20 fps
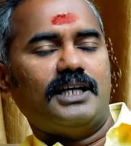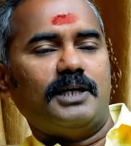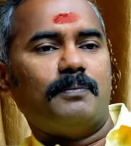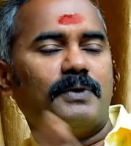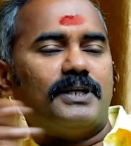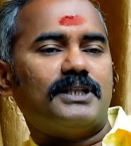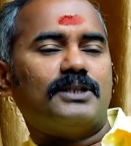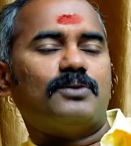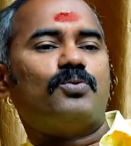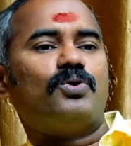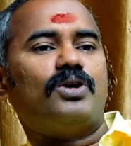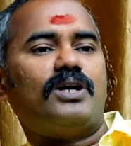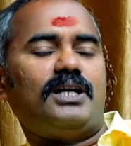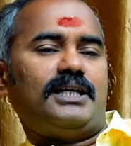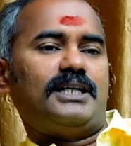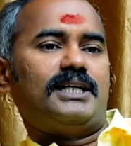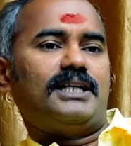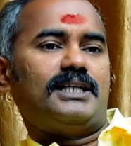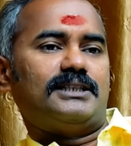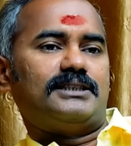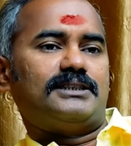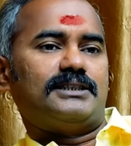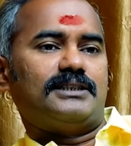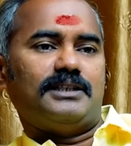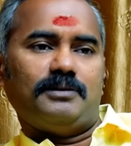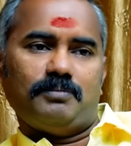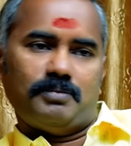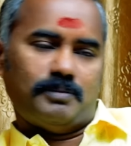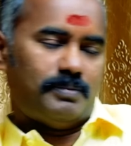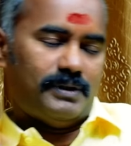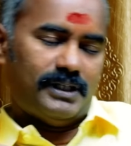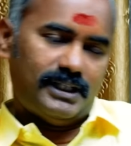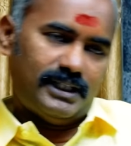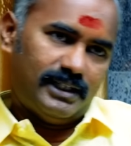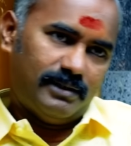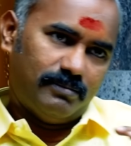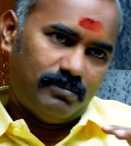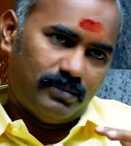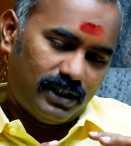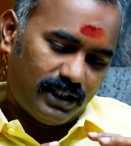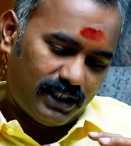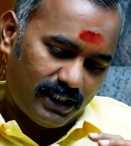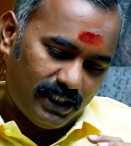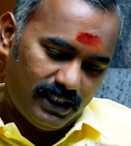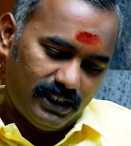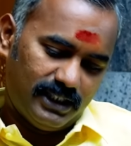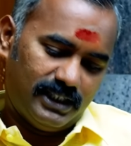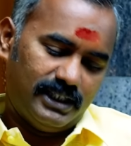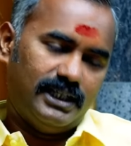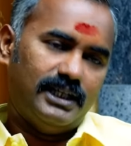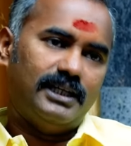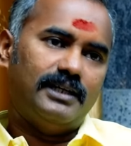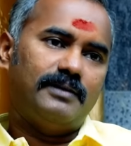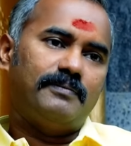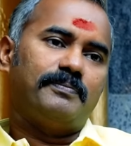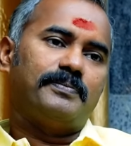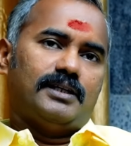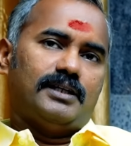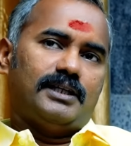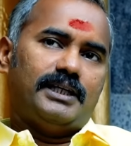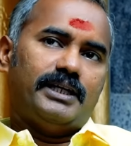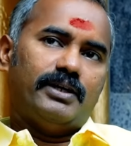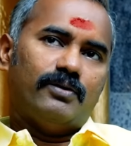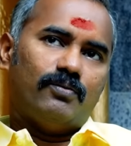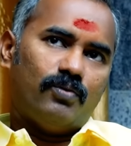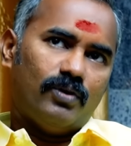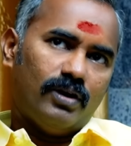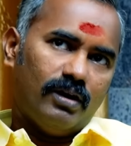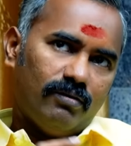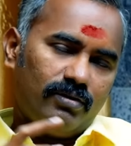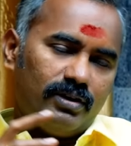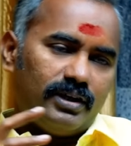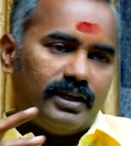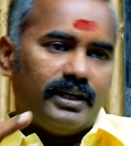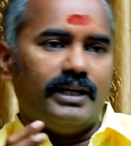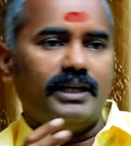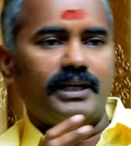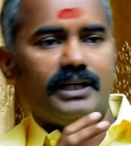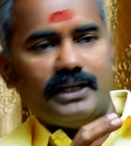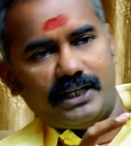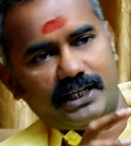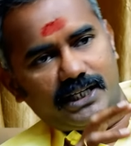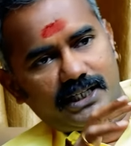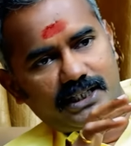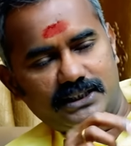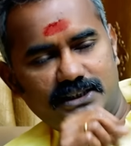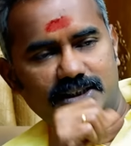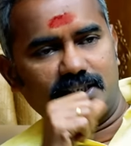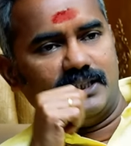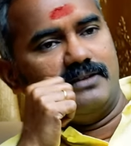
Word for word: இப்போ அந்த ஊழல் என்னாச்சு இப்போ பாருங்கள் மக்களை எவ்வளவு கிள்ளிக்கிறியா நினச்சா